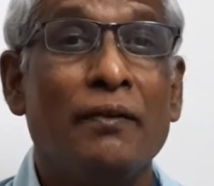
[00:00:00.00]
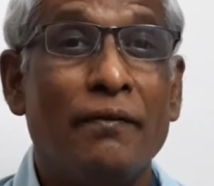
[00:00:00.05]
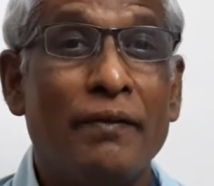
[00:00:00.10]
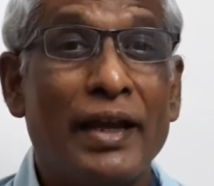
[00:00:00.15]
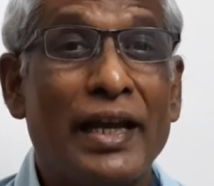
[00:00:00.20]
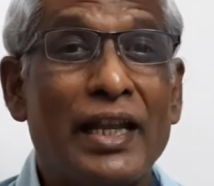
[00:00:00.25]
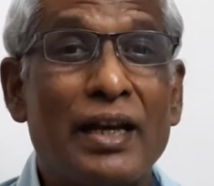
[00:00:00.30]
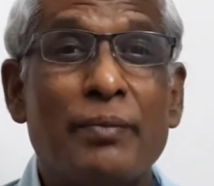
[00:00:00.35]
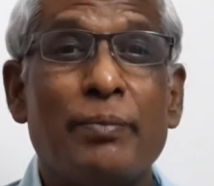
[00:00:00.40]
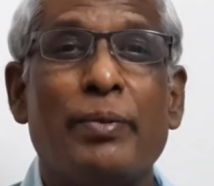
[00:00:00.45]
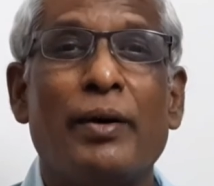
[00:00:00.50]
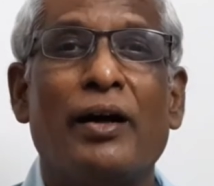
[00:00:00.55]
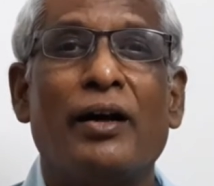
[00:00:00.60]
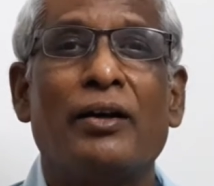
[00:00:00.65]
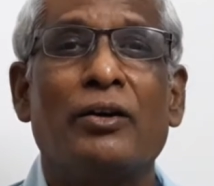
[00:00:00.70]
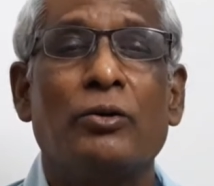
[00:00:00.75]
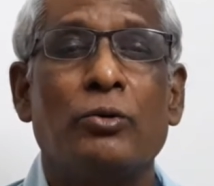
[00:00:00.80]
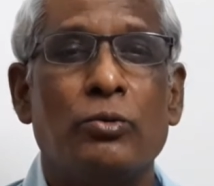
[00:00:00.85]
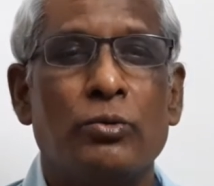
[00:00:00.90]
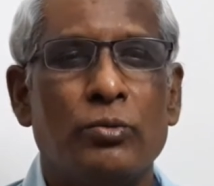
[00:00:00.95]
வேறு
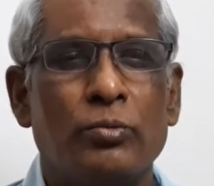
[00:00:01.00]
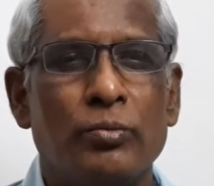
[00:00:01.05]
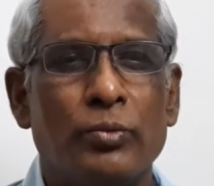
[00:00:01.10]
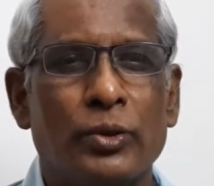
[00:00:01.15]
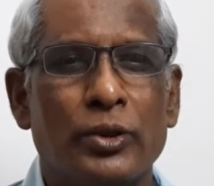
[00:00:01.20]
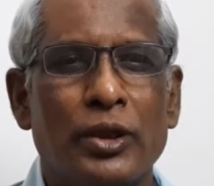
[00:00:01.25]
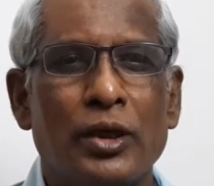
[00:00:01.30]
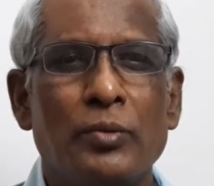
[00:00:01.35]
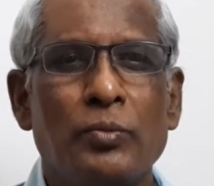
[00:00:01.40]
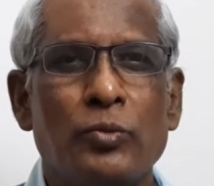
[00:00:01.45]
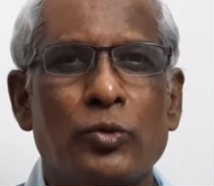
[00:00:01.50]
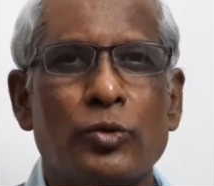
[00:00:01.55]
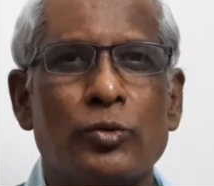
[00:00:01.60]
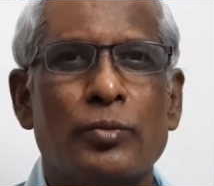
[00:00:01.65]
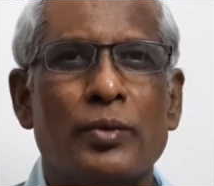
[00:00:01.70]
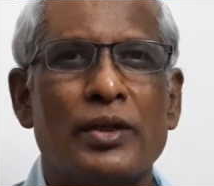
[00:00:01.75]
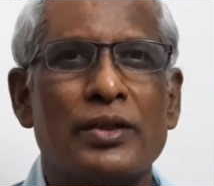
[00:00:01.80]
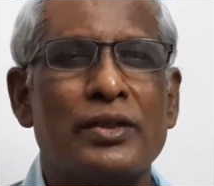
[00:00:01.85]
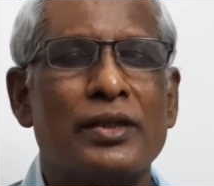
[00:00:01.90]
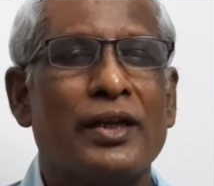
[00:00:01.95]
பால் முதல் மூணு
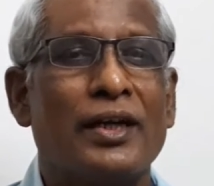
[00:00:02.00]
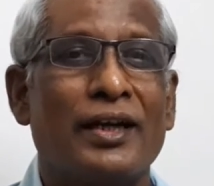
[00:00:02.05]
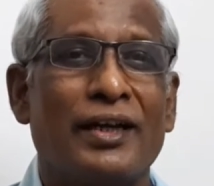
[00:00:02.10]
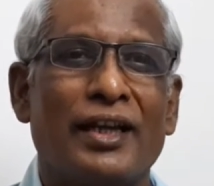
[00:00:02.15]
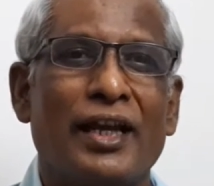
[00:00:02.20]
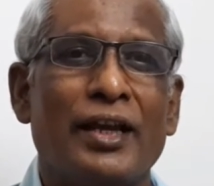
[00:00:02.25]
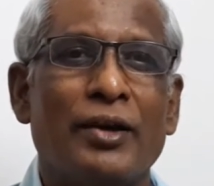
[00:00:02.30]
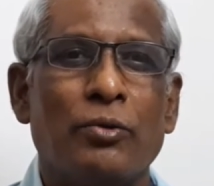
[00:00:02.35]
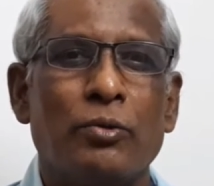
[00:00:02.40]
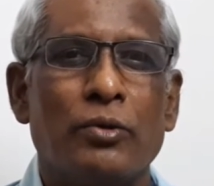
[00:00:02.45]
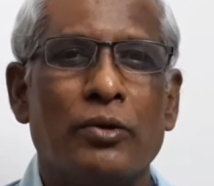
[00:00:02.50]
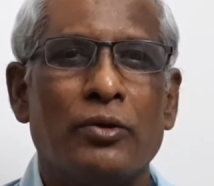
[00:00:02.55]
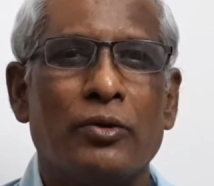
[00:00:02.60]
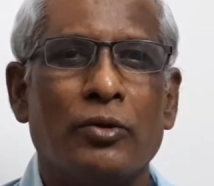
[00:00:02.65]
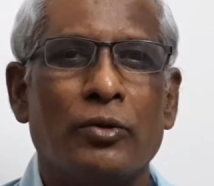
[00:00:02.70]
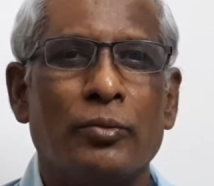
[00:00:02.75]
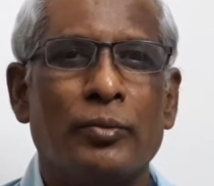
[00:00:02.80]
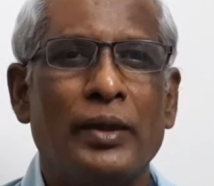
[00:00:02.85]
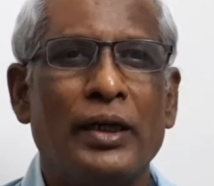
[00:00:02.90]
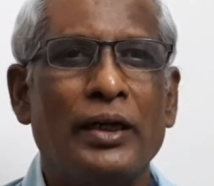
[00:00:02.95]
மாதம் கட்டாயம்
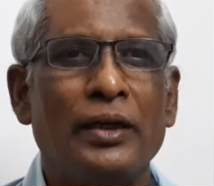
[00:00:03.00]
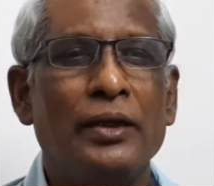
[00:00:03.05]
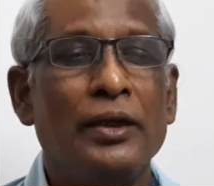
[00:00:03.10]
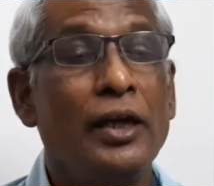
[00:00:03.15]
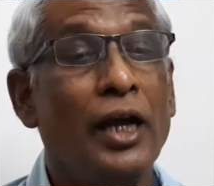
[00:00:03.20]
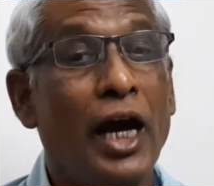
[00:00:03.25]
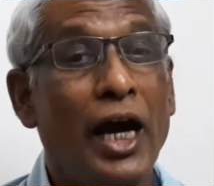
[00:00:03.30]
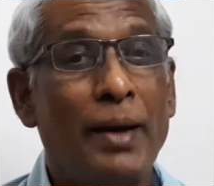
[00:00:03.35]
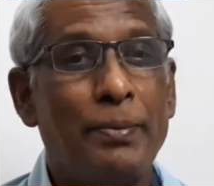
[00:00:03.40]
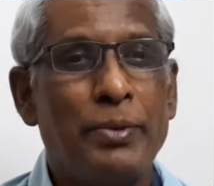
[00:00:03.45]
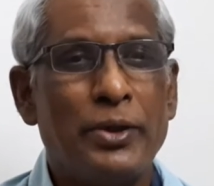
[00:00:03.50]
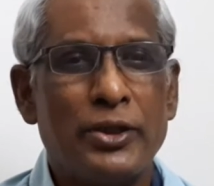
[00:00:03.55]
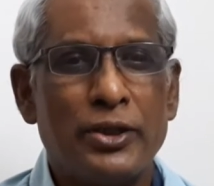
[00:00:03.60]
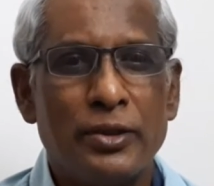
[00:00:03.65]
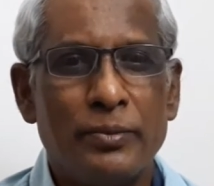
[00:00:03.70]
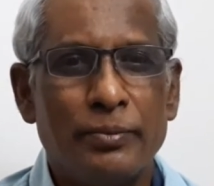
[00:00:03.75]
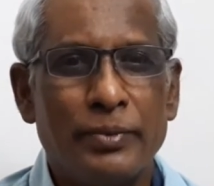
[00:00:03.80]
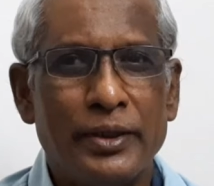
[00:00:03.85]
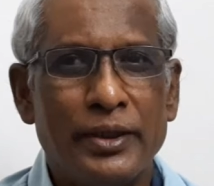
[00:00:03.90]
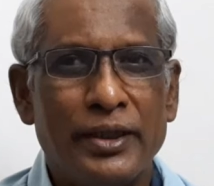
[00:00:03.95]
கொடுக்கணுமா
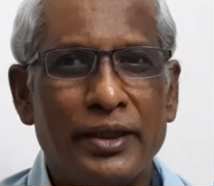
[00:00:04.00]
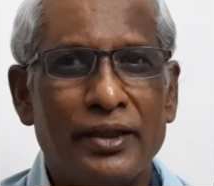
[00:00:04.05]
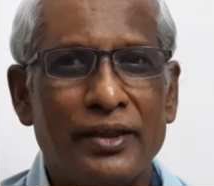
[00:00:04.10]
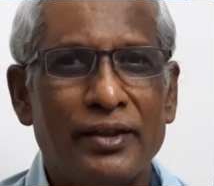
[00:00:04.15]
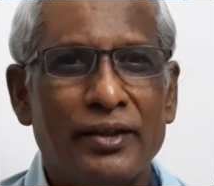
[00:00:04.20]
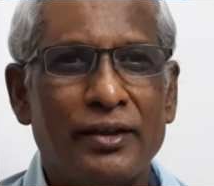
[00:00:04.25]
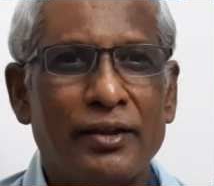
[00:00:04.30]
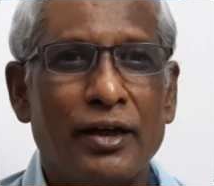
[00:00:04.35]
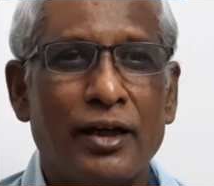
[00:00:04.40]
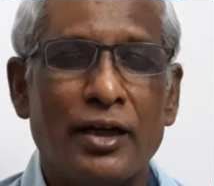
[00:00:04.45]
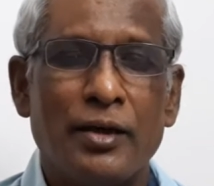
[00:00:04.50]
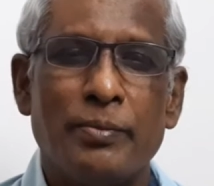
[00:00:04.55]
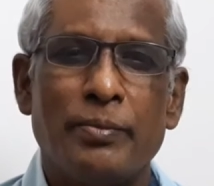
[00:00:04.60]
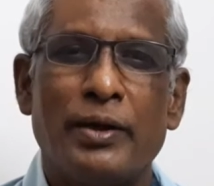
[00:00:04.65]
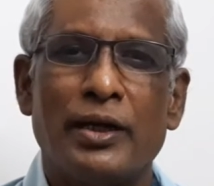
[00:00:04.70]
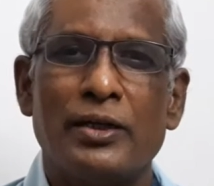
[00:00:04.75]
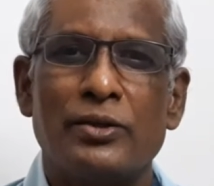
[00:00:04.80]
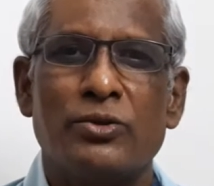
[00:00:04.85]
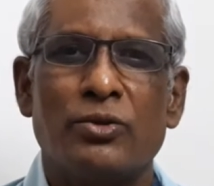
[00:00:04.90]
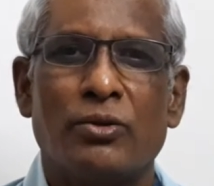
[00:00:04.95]
ஆப்ரேஷன் பண்ணி எடுத்திருக்காங்க
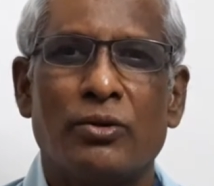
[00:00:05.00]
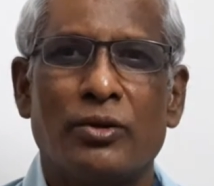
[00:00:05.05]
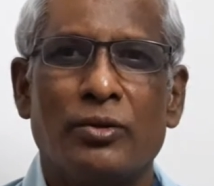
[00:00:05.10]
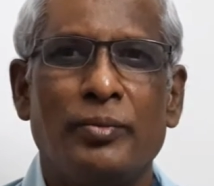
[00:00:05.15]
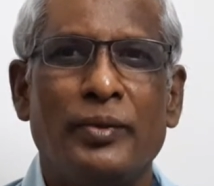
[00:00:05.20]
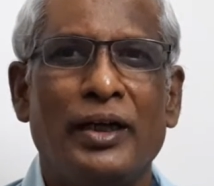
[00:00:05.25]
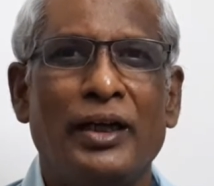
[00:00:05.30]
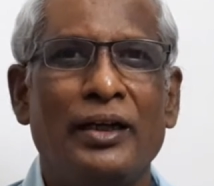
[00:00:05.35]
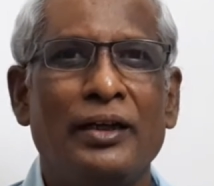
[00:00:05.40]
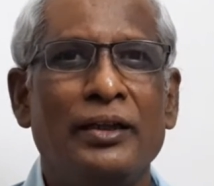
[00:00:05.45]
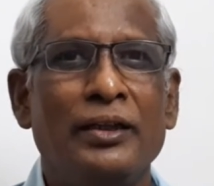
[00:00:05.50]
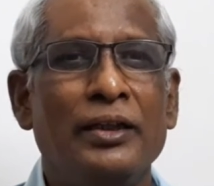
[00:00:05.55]
பால் சுரக்குமா